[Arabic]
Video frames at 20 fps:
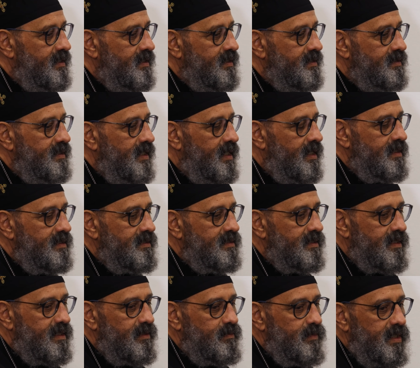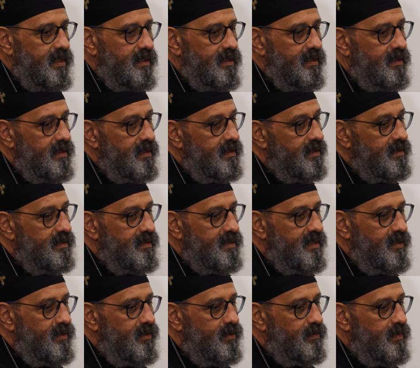دي عايزة كمان
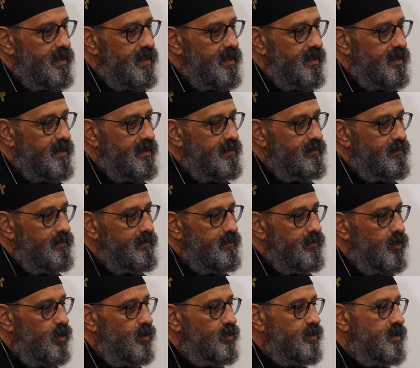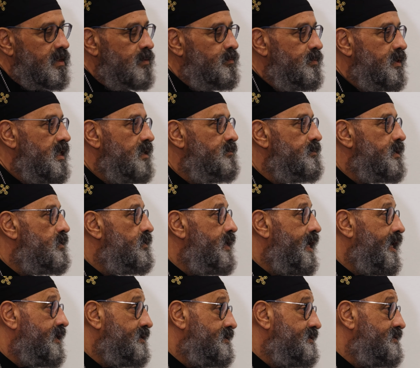الإنسان يبقى بيحط ربنا نمرة
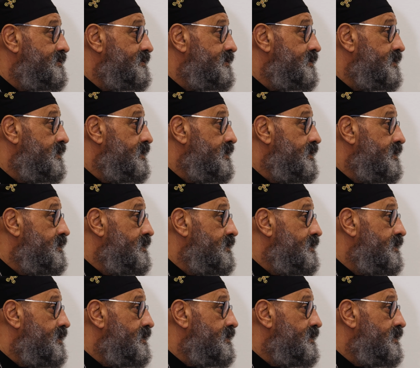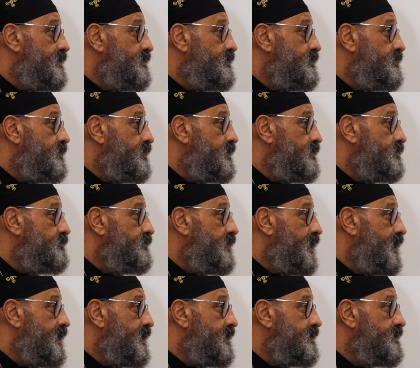واحد يعني لو لو في
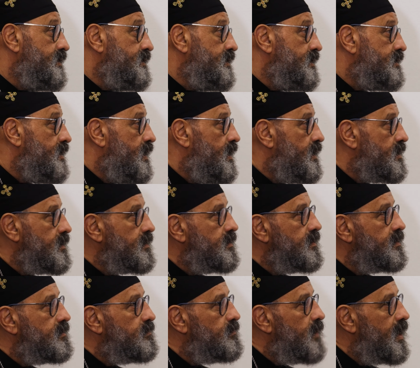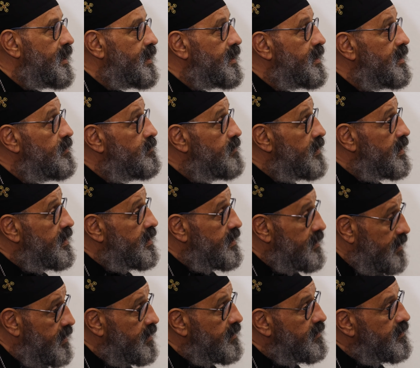حاجة تانية تعارضت مع الكلمة
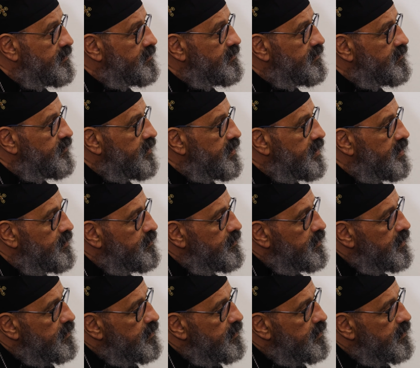اه ربنا